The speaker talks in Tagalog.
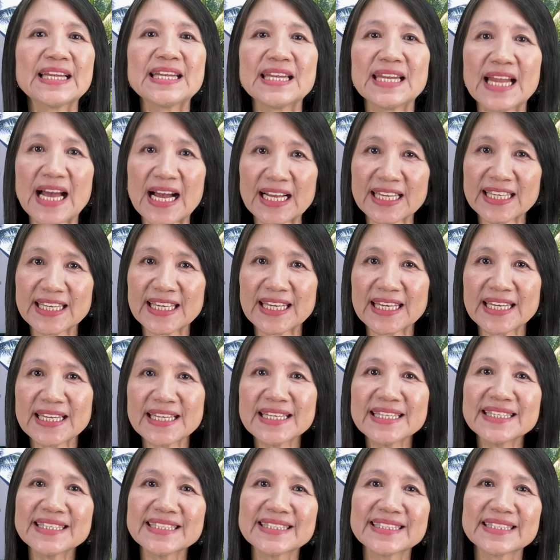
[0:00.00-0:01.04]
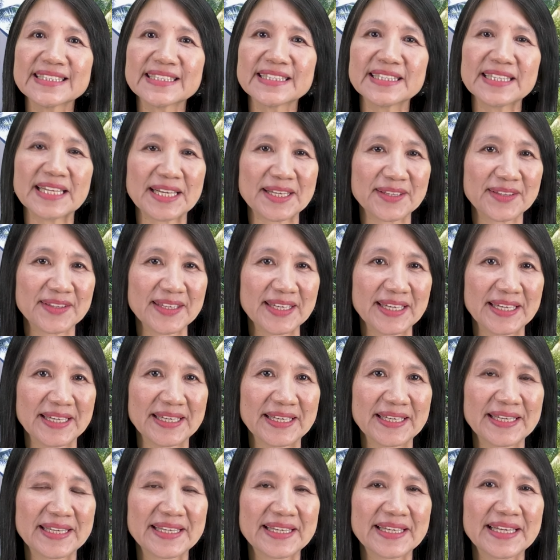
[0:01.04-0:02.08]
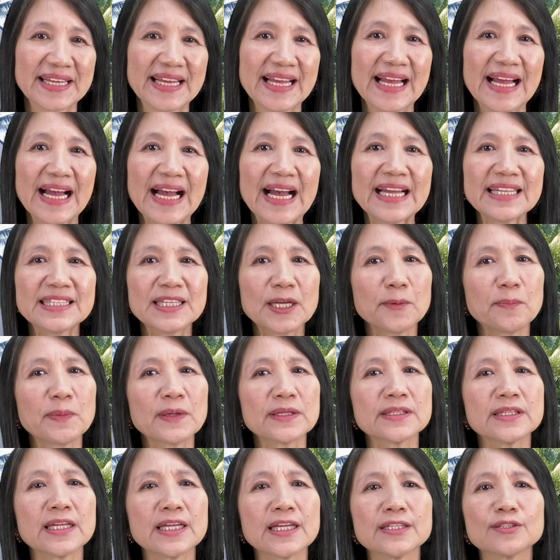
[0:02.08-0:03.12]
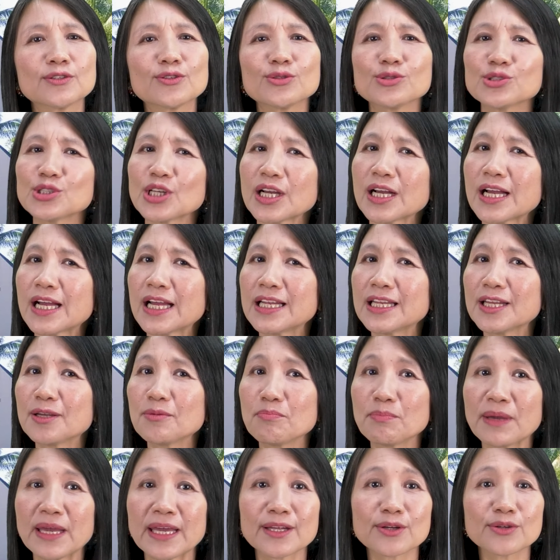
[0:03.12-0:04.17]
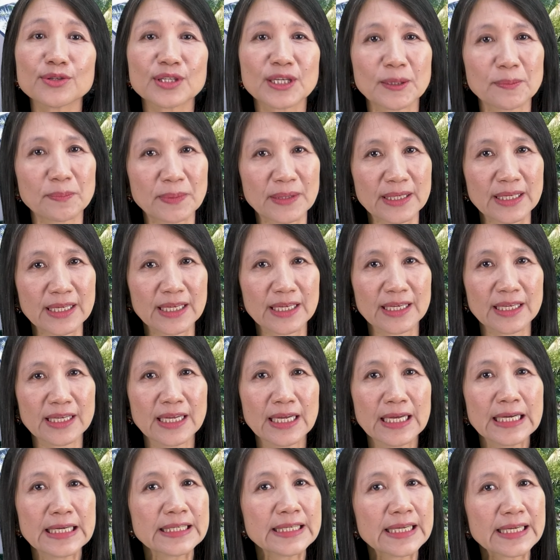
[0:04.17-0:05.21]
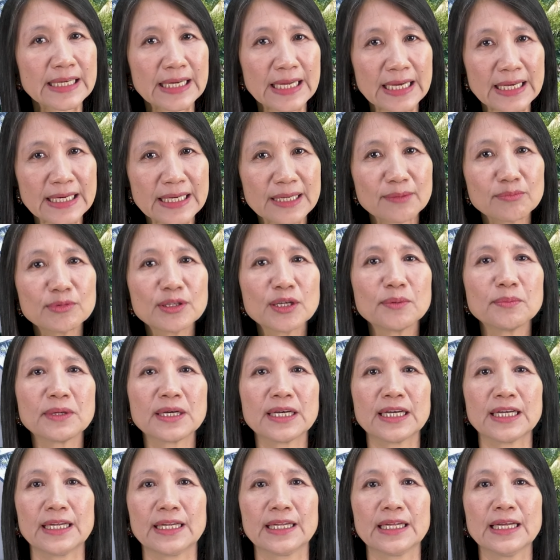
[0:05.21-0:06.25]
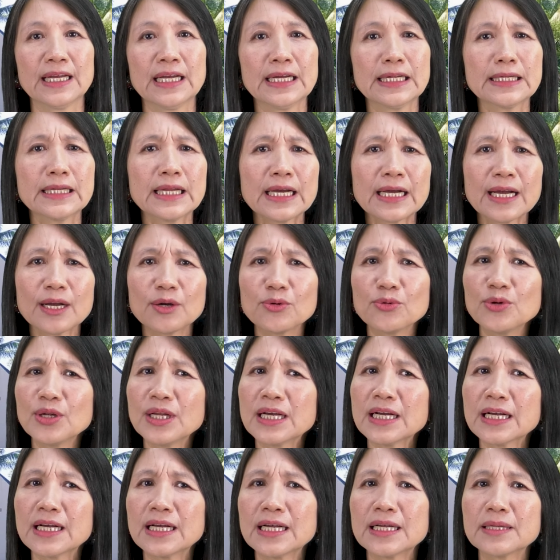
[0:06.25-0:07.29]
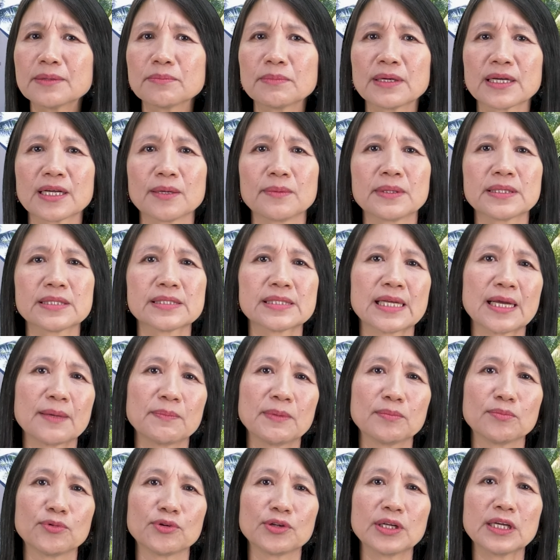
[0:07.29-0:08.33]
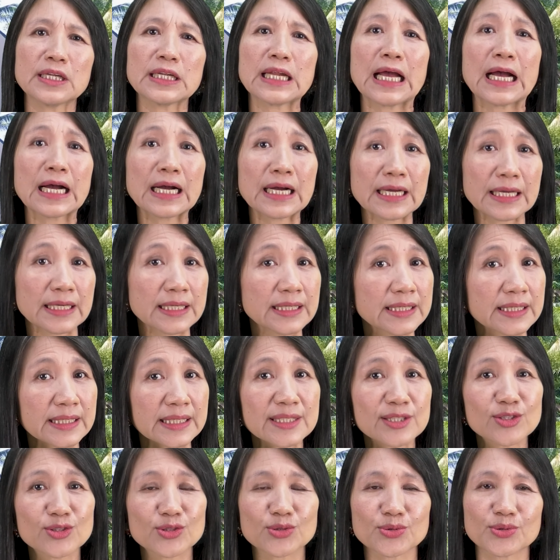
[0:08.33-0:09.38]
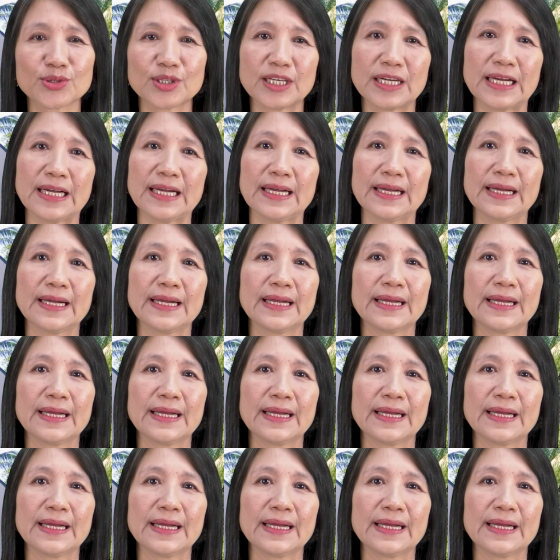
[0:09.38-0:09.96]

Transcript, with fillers: lacking nothing. At kapatid, kung sakaling meron ka pa rin nararamdaman, nakakulangan, bagamat sabi mo na na kay Kristo ka.